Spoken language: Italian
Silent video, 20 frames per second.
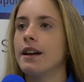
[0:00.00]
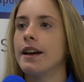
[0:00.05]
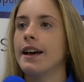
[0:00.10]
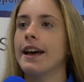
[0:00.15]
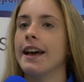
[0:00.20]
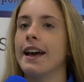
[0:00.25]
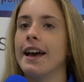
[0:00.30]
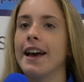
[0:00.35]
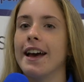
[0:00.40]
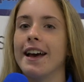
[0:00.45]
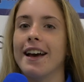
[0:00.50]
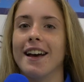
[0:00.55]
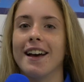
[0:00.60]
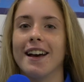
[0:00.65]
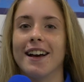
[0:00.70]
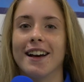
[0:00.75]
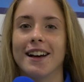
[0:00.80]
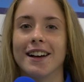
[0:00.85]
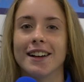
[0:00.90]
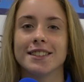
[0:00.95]

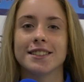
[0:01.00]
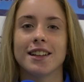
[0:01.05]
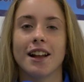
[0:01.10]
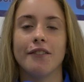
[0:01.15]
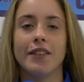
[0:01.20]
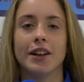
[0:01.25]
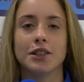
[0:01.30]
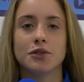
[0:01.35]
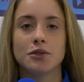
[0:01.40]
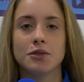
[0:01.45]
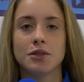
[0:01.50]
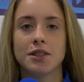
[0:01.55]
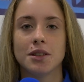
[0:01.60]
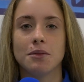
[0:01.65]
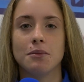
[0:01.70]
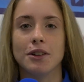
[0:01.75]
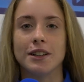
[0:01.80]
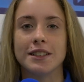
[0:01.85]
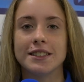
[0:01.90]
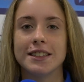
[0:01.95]
Eh, salve a
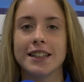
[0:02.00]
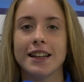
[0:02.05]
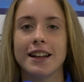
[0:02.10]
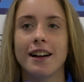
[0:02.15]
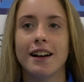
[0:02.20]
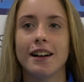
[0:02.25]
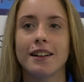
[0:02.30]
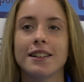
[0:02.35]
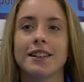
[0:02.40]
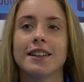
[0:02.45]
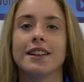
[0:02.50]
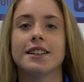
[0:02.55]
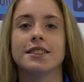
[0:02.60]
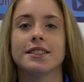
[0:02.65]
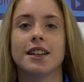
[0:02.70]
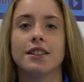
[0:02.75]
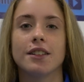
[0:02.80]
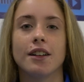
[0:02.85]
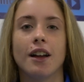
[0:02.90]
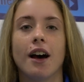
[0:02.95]
tutti, buonasera, è
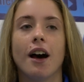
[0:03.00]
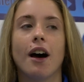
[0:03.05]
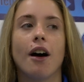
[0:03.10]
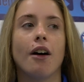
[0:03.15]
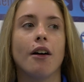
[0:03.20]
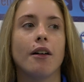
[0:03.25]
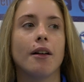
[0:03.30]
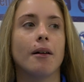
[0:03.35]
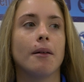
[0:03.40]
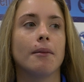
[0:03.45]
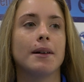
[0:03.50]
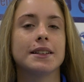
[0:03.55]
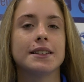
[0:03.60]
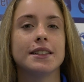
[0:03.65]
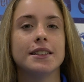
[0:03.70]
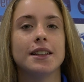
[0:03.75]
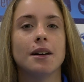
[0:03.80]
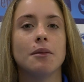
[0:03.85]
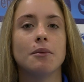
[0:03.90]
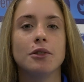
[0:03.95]
stata una
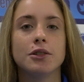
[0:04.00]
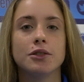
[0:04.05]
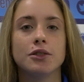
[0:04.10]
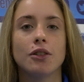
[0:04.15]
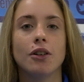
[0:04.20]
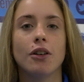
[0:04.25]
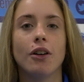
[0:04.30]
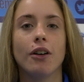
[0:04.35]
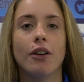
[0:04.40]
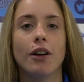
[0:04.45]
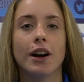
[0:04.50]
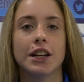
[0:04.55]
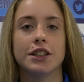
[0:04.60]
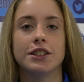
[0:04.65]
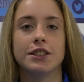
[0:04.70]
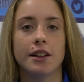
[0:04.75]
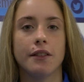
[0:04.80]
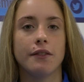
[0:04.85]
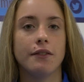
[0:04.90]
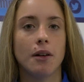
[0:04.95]
partita molto, che
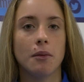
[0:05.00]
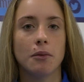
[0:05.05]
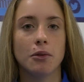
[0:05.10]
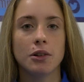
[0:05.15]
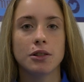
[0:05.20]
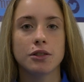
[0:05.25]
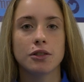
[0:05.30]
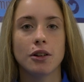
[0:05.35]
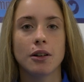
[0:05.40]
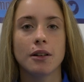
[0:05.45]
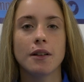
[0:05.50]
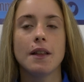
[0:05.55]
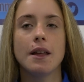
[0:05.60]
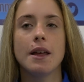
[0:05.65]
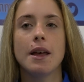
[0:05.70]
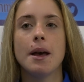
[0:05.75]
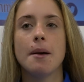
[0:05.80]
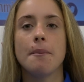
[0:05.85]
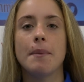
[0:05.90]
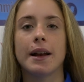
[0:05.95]
ci serviva molto
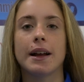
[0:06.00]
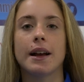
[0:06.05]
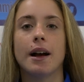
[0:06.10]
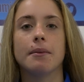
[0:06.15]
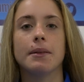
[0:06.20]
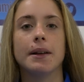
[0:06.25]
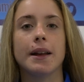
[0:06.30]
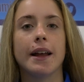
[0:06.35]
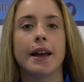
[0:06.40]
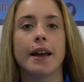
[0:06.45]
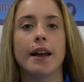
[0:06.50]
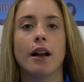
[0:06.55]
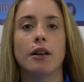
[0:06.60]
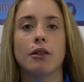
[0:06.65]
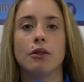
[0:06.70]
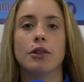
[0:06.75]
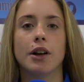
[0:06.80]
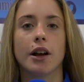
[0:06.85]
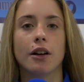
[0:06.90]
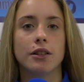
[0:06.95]
per capire
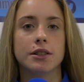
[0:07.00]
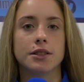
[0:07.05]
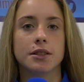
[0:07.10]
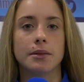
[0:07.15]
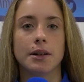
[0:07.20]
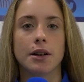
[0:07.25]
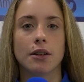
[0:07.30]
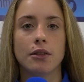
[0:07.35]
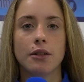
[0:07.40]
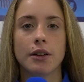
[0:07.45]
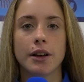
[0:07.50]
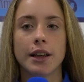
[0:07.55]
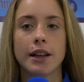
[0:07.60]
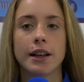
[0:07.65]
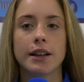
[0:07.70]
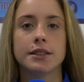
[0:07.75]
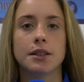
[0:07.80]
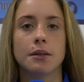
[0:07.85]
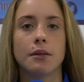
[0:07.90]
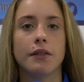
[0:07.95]
alcune cose per noi.
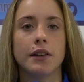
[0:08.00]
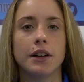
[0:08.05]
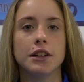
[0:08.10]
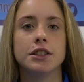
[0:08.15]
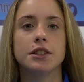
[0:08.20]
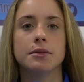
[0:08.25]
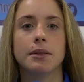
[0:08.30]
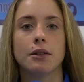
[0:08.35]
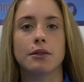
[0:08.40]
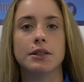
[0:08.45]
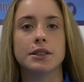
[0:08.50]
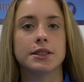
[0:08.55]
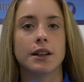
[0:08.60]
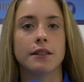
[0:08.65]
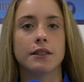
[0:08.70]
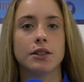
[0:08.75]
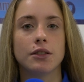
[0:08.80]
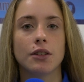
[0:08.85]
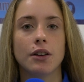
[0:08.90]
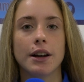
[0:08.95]
Siamo felici per questa
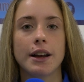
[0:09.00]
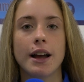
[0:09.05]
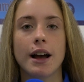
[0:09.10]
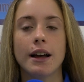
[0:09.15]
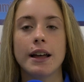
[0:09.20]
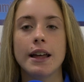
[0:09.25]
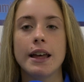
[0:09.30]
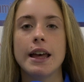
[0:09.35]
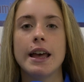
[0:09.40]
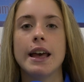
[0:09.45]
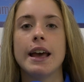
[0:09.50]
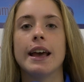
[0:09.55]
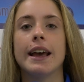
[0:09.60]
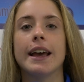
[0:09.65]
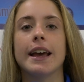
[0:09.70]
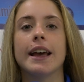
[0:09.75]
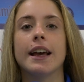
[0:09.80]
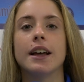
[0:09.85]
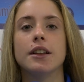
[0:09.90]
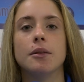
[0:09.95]
vittoria
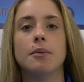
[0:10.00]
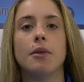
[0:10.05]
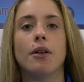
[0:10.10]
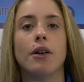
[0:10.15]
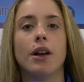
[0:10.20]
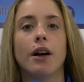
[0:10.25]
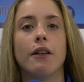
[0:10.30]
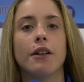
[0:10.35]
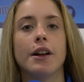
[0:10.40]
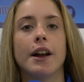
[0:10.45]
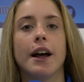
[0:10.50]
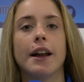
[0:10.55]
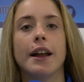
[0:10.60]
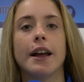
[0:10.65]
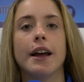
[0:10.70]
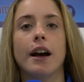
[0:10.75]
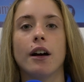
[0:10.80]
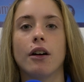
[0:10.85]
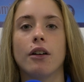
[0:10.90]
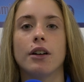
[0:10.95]
e dobbiamo
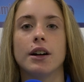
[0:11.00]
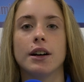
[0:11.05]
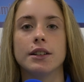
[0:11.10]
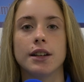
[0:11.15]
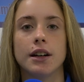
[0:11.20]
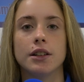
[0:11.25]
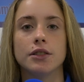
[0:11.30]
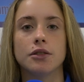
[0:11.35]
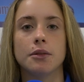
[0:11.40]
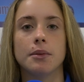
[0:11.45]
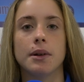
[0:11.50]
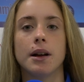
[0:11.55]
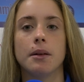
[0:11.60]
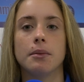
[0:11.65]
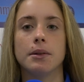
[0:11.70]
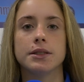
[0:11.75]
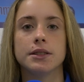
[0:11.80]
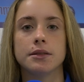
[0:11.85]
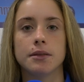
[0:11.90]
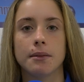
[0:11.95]
lavorare ancora tanto per le
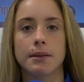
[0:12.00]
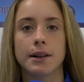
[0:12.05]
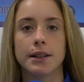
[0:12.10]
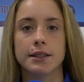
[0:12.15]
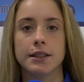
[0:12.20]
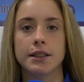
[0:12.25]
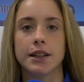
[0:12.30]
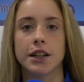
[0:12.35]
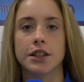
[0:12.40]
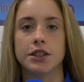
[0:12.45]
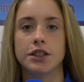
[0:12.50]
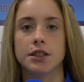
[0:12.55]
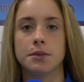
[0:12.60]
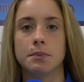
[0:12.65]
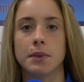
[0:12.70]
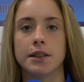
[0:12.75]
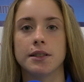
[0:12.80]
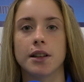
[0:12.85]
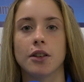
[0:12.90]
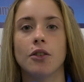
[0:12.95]
prossime partite che ci
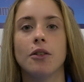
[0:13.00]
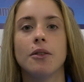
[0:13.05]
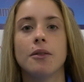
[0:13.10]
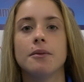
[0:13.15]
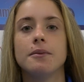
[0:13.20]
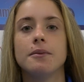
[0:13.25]
aspettano.